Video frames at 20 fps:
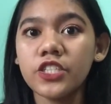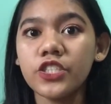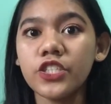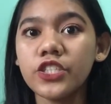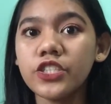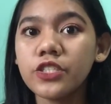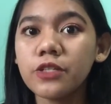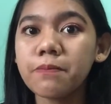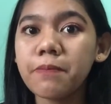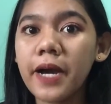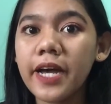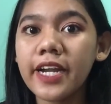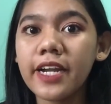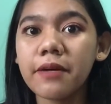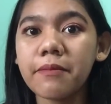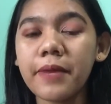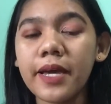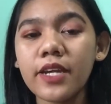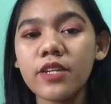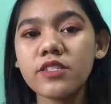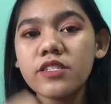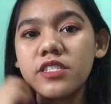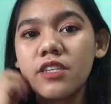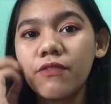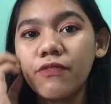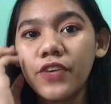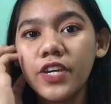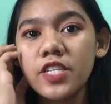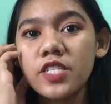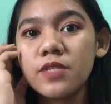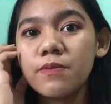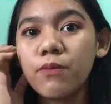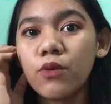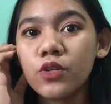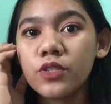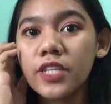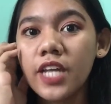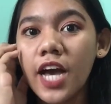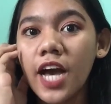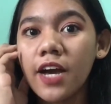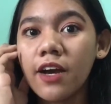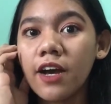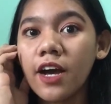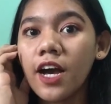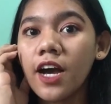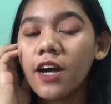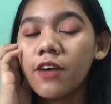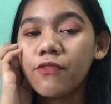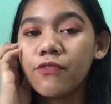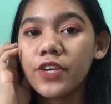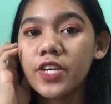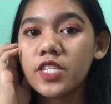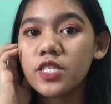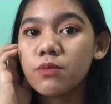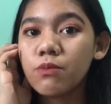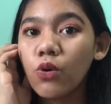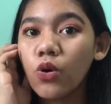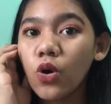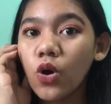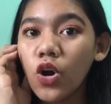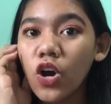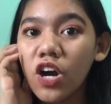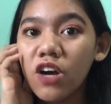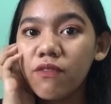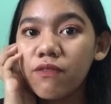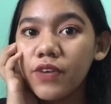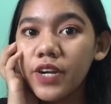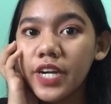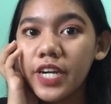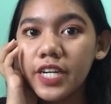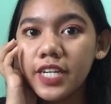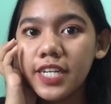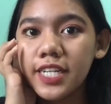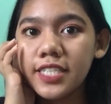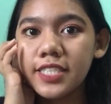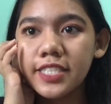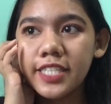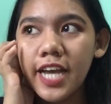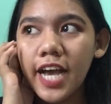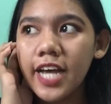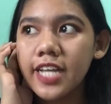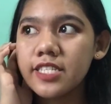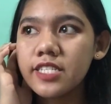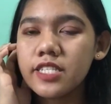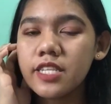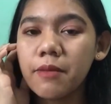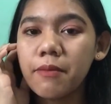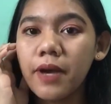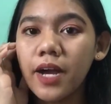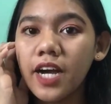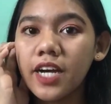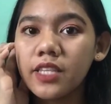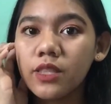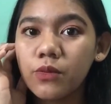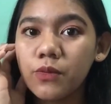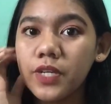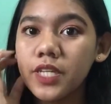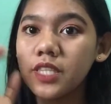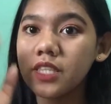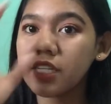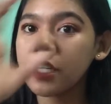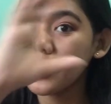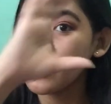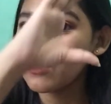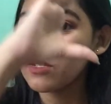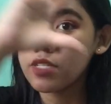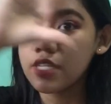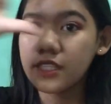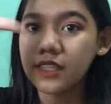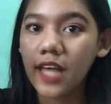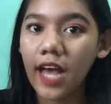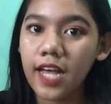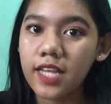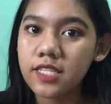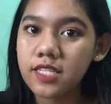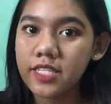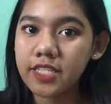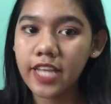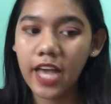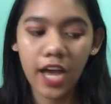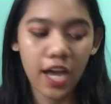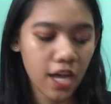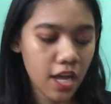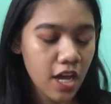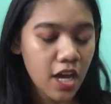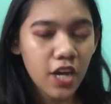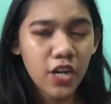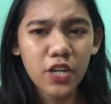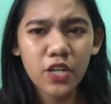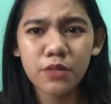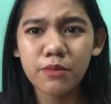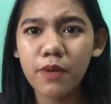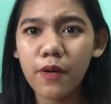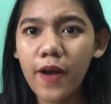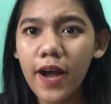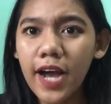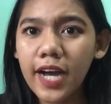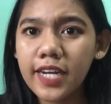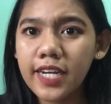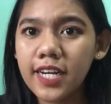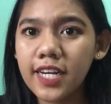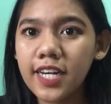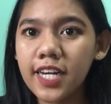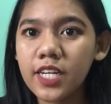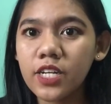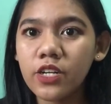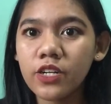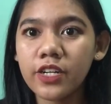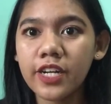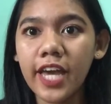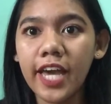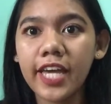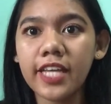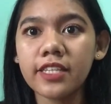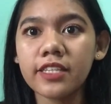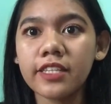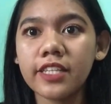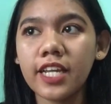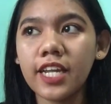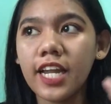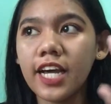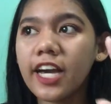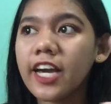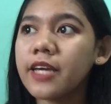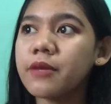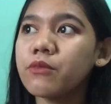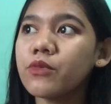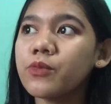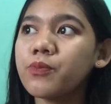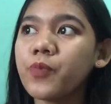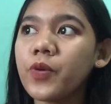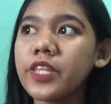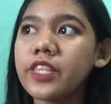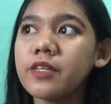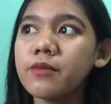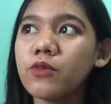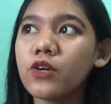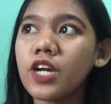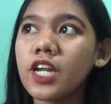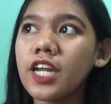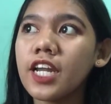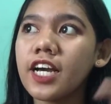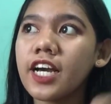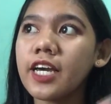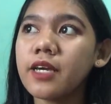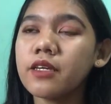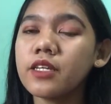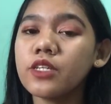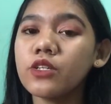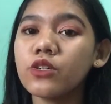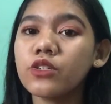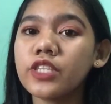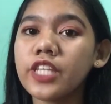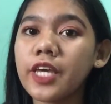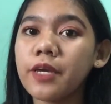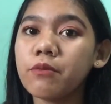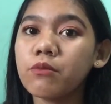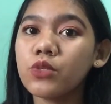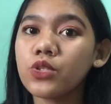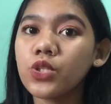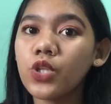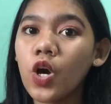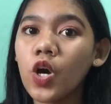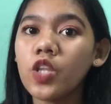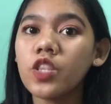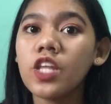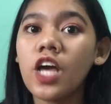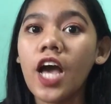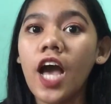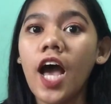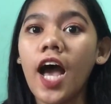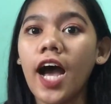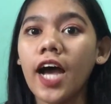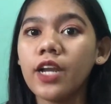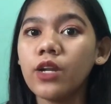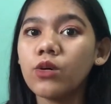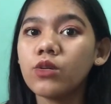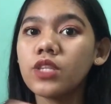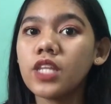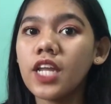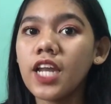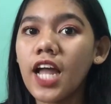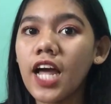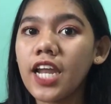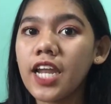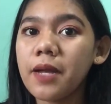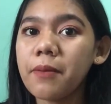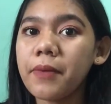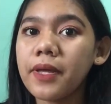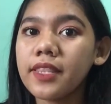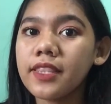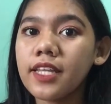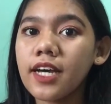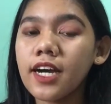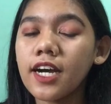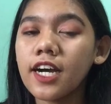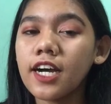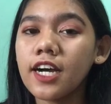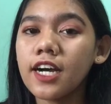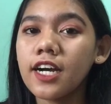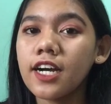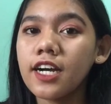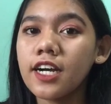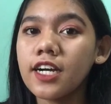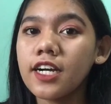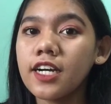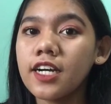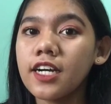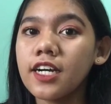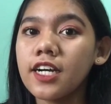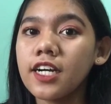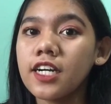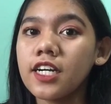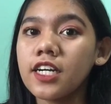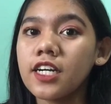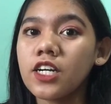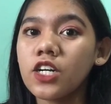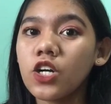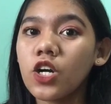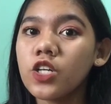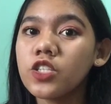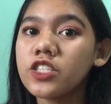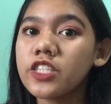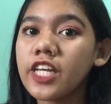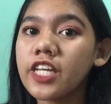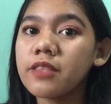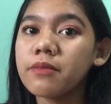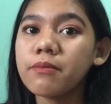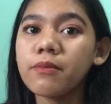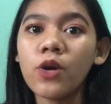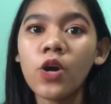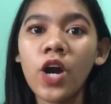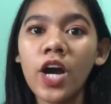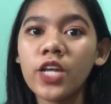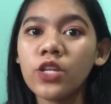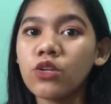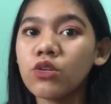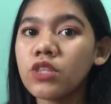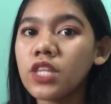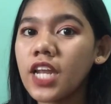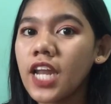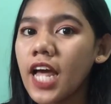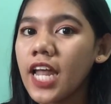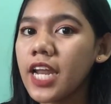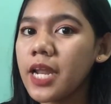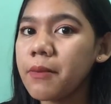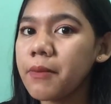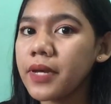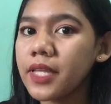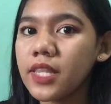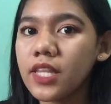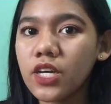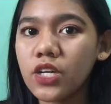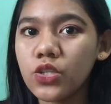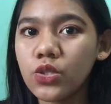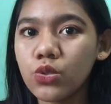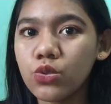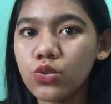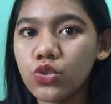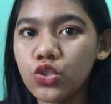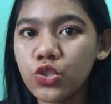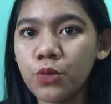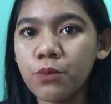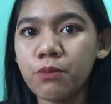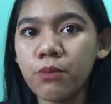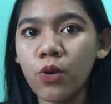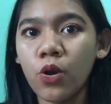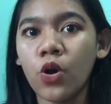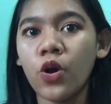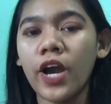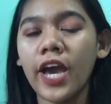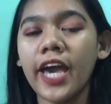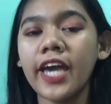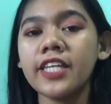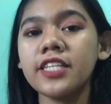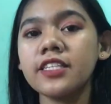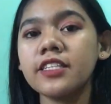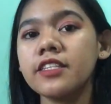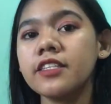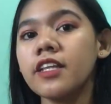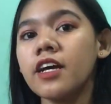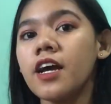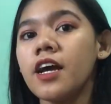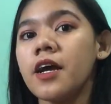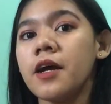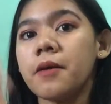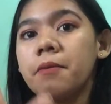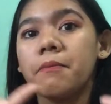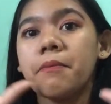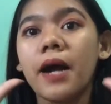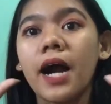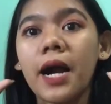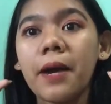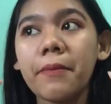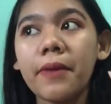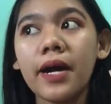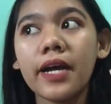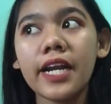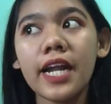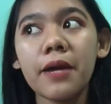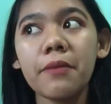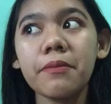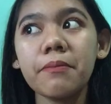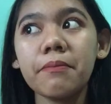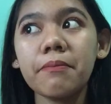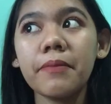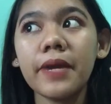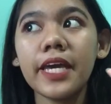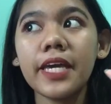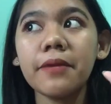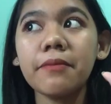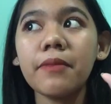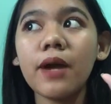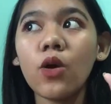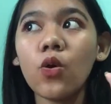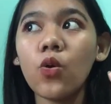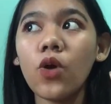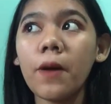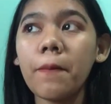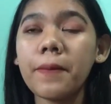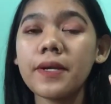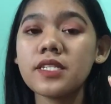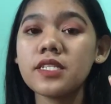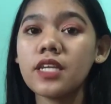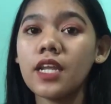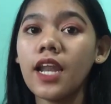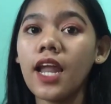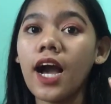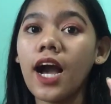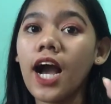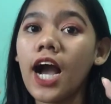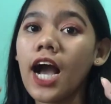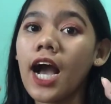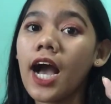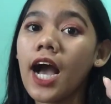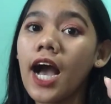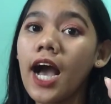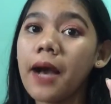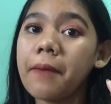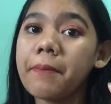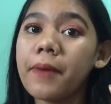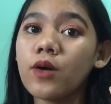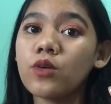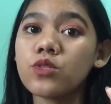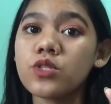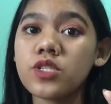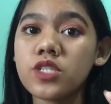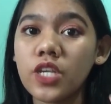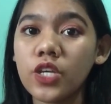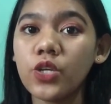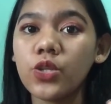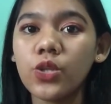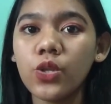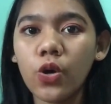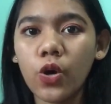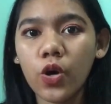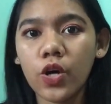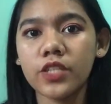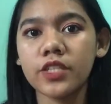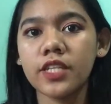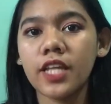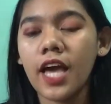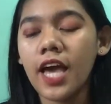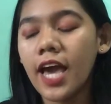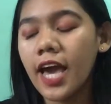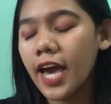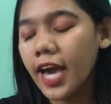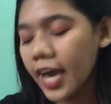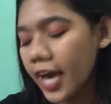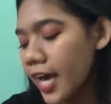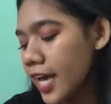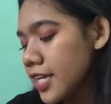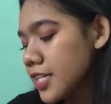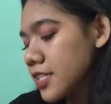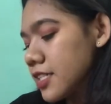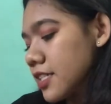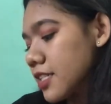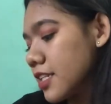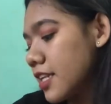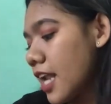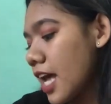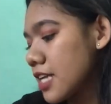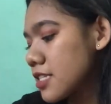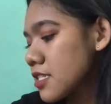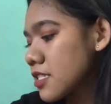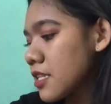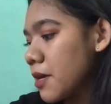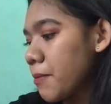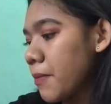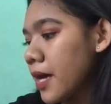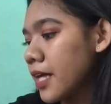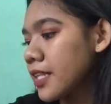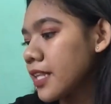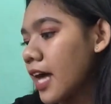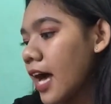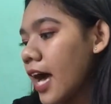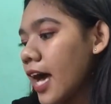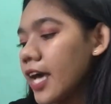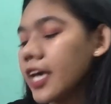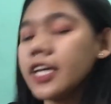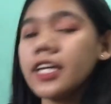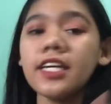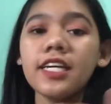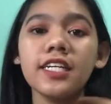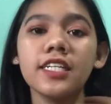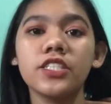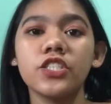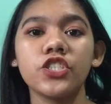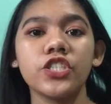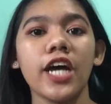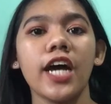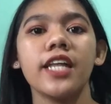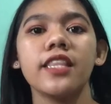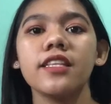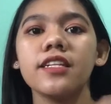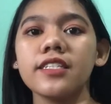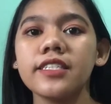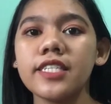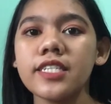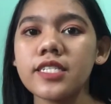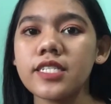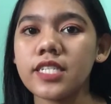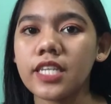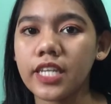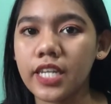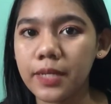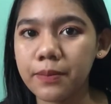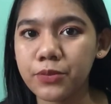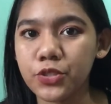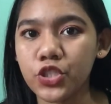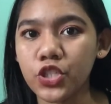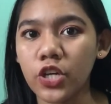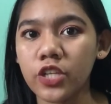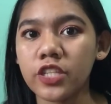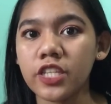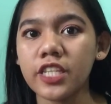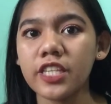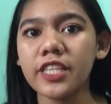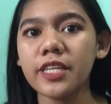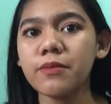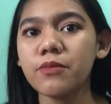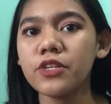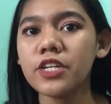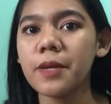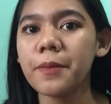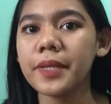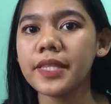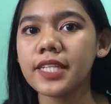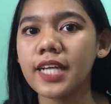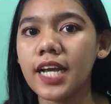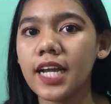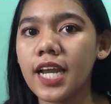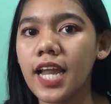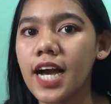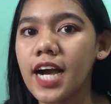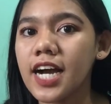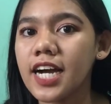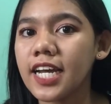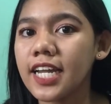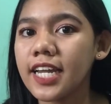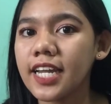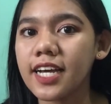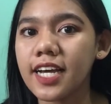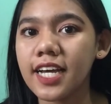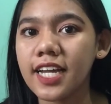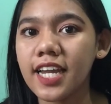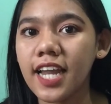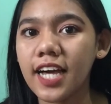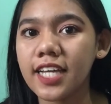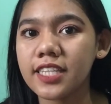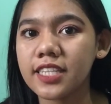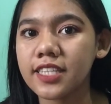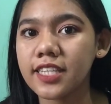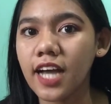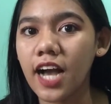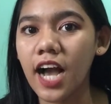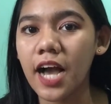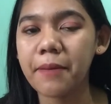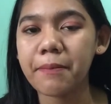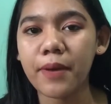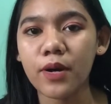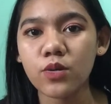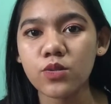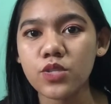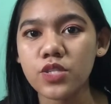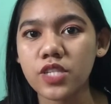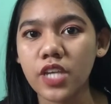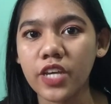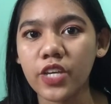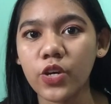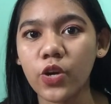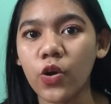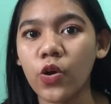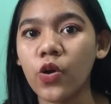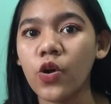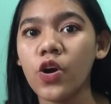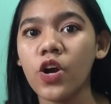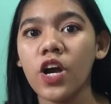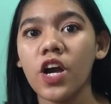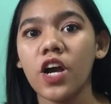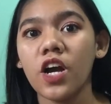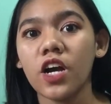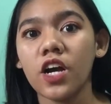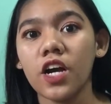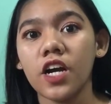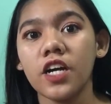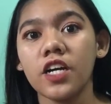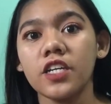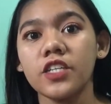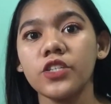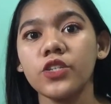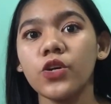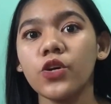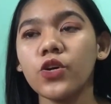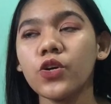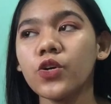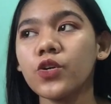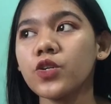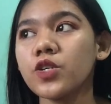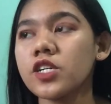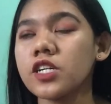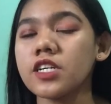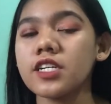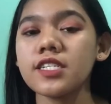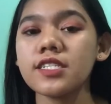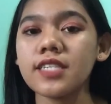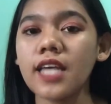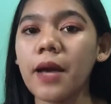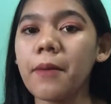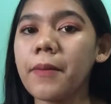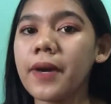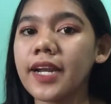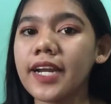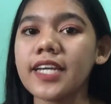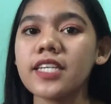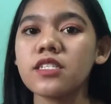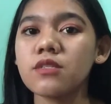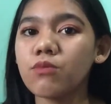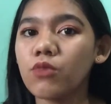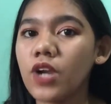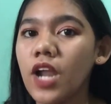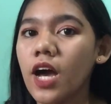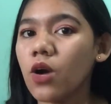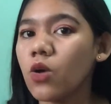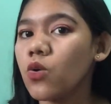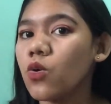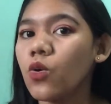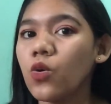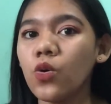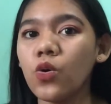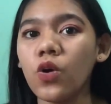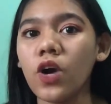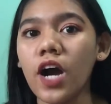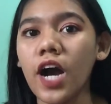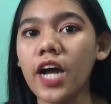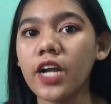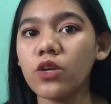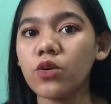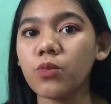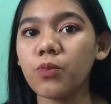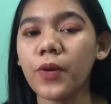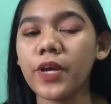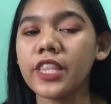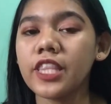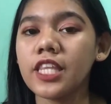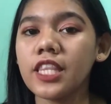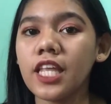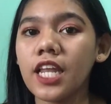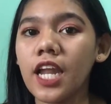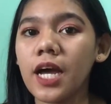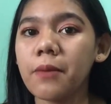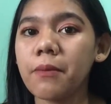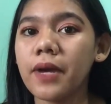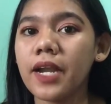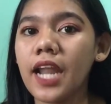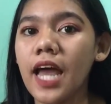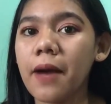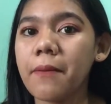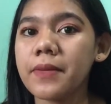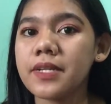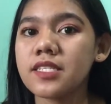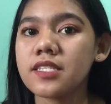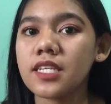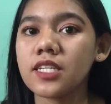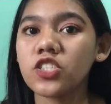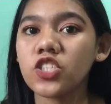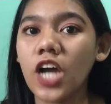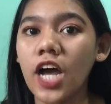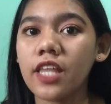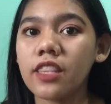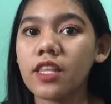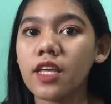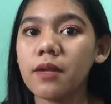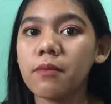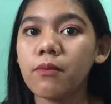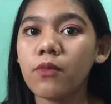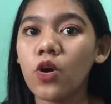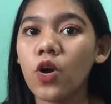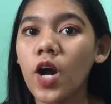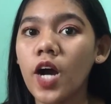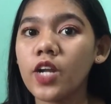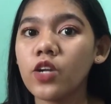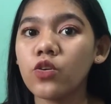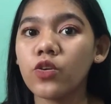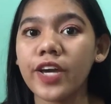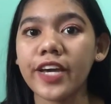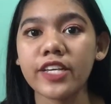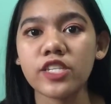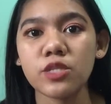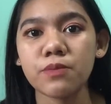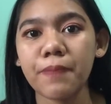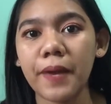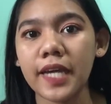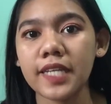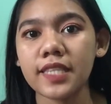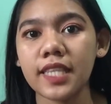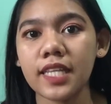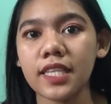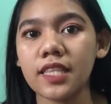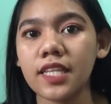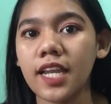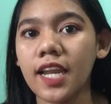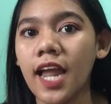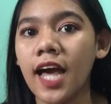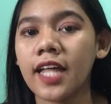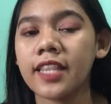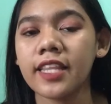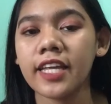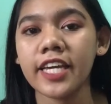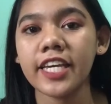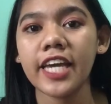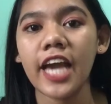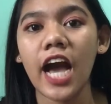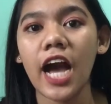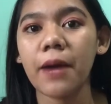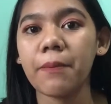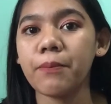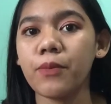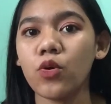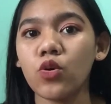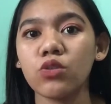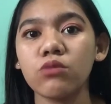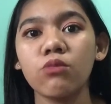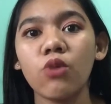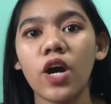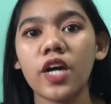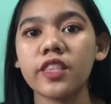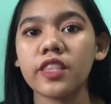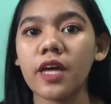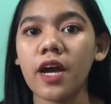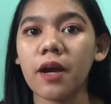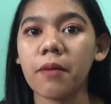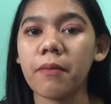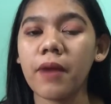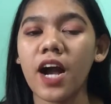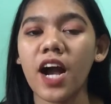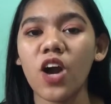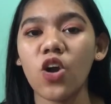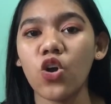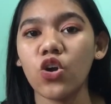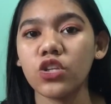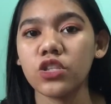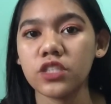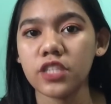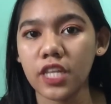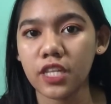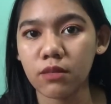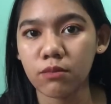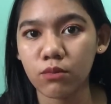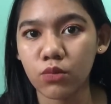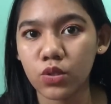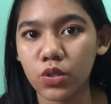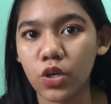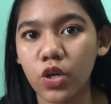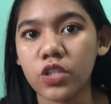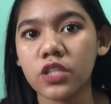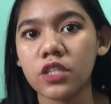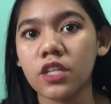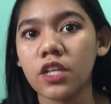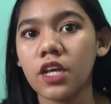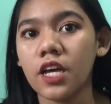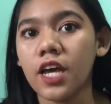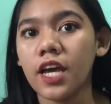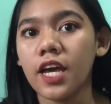Yun yung parang meron sa Facebook na Facebook cover, ganyan, sa mga Twitter, yung sa taas niya. Gumawa ka ng ganun and ilagay mo, pwede mong ilagay yung name mo doon, anong nilalaman ng content mo, anong nilalaman ng YouTube mo. And baka maram, may makuha pa silang about sa'yo doon. And last naman ay channel description. Hindi mo naman kailangang ilagay lahat ng about sa'yo yung isummarize mo lang kung anong pwede nilang malaman sa channel mo, anong expected nila na i-upload mo at ang mga content mo doon.